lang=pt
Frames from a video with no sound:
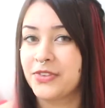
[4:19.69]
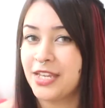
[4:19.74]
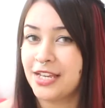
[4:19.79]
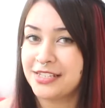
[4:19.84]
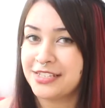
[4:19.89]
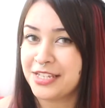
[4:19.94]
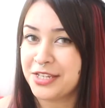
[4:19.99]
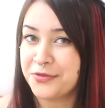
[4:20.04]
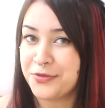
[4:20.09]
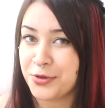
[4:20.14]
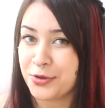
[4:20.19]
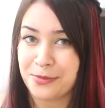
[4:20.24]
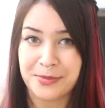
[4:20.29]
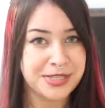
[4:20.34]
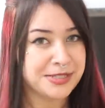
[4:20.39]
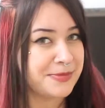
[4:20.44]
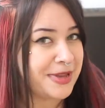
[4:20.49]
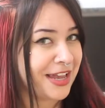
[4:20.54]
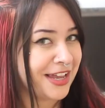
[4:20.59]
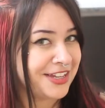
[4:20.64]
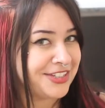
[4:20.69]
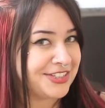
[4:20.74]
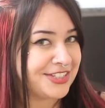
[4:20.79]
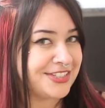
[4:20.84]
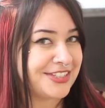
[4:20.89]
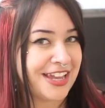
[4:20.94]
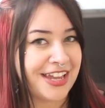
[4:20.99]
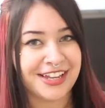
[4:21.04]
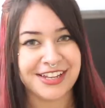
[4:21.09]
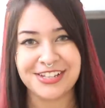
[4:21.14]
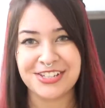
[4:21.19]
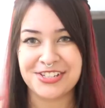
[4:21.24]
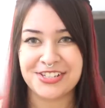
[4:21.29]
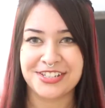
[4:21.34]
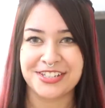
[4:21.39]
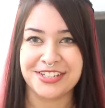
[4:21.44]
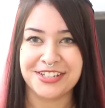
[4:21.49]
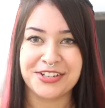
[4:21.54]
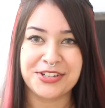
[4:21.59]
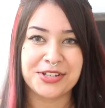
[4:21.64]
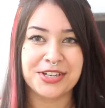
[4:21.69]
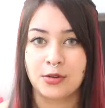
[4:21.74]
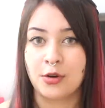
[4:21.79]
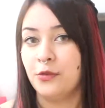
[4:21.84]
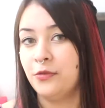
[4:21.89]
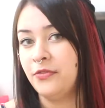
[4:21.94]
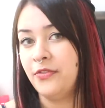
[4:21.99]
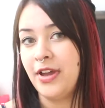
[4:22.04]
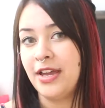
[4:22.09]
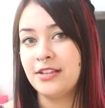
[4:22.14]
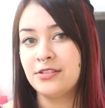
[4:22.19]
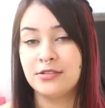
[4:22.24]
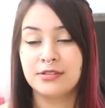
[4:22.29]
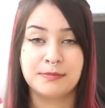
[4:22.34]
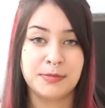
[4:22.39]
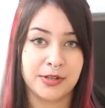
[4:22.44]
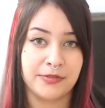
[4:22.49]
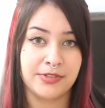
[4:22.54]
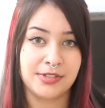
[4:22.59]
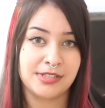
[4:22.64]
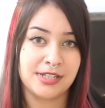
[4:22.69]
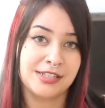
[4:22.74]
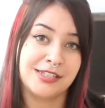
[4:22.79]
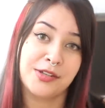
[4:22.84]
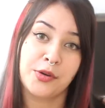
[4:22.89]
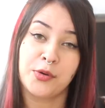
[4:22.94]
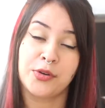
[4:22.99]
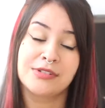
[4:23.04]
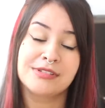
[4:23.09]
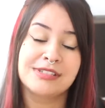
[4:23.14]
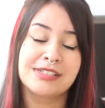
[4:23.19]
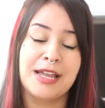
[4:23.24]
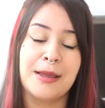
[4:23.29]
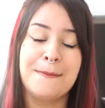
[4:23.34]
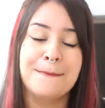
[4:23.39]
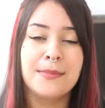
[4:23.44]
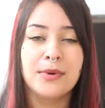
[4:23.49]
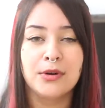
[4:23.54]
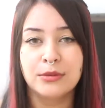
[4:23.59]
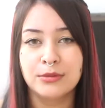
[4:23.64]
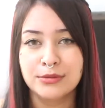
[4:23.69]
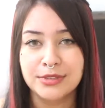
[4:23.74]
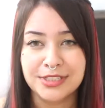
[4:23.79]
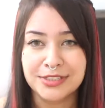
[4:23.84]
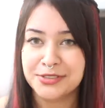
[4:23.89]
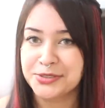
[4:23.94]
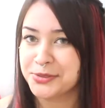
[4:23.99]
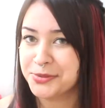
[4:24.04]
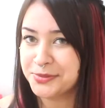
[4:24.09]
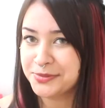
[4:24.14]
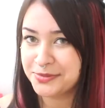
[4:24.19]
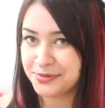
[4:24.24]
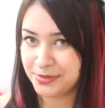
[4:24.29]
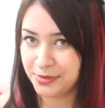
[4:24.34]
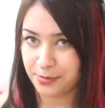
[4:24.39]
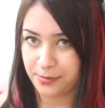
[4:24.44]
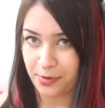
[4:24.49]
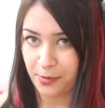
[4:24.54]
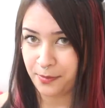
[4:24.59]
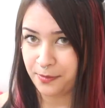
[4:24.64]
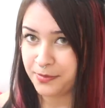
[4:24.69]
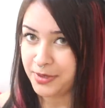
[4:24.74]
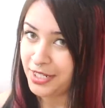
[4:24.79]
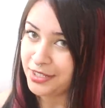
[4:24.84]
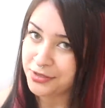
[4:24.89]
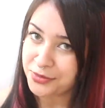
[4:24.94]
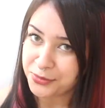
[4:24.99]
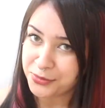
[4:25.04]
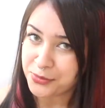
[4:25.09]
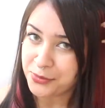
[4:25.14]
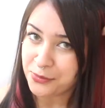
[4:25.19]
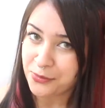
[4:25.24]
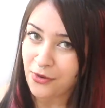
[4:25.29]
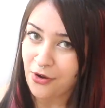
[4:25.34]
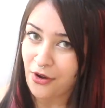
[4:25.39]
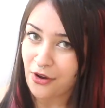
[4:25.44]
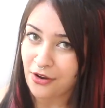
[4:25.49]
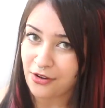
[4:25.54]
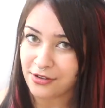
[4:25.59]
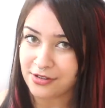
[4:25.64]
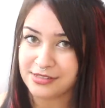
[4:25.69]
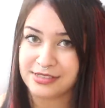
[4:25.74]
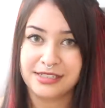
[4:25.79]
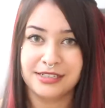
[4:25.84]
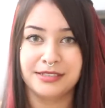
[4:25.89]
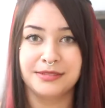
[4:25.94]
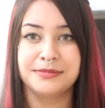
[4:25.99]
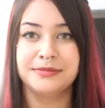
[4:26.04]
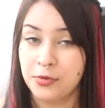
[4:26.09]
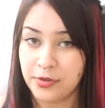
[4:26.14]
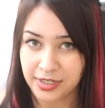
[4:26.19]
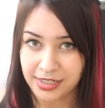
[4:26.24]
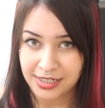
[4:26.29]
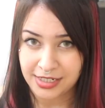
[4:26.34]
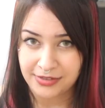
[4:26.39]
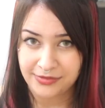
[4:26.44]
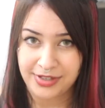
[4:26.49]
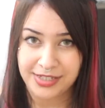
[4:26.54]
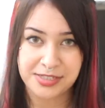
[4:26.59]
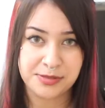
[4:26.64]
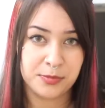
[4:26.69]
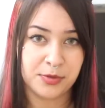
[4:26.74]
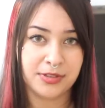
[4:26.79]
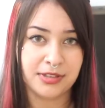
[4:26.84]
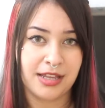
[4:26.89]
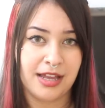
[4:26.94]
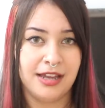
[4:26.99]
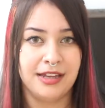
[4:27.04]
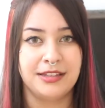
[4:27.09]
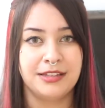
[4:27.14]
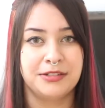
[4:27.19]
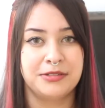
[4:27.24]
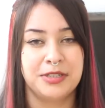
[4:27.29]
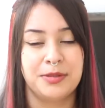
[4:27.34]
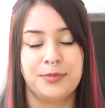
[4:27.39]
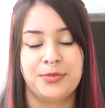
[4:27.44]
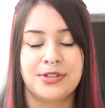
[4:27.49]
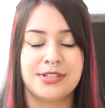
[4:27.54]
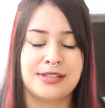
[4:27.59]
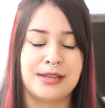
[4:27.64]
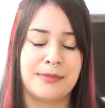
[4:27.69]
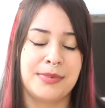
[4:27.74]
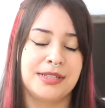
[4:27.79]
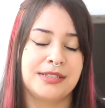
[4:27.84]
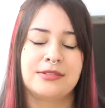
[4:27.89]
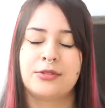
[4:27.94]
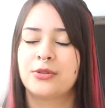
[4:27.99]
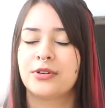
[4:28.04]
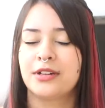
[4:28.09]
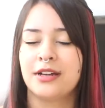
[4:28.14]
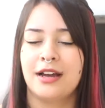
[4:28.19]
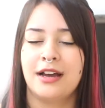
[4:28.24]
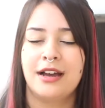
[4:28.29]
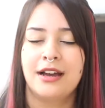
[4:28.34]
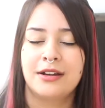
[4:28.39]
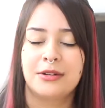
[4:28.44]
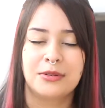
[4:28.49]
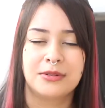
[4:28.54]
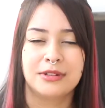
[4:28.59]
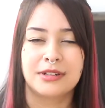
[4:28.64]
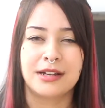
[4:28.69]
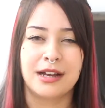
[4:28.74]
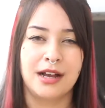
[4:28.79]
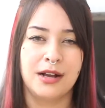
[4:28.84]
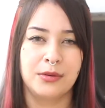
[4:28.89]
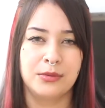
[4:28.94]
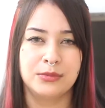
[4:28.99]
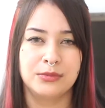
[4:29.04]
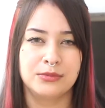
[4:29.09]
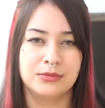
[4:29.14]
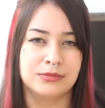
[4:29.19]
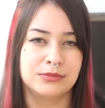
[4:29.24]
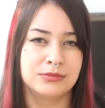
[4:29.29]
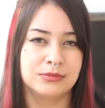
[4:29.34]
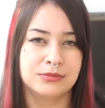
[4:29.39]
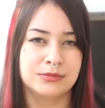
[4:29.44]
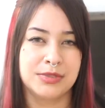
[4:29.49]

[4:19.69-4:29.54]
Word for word: E é assim que ficou minhas mechas, gente. Confesso pra vocês que eu gostei muito do meu preto com rosa. O bom é que ele vai desbotar, então depois dá pra trocar, colocar um...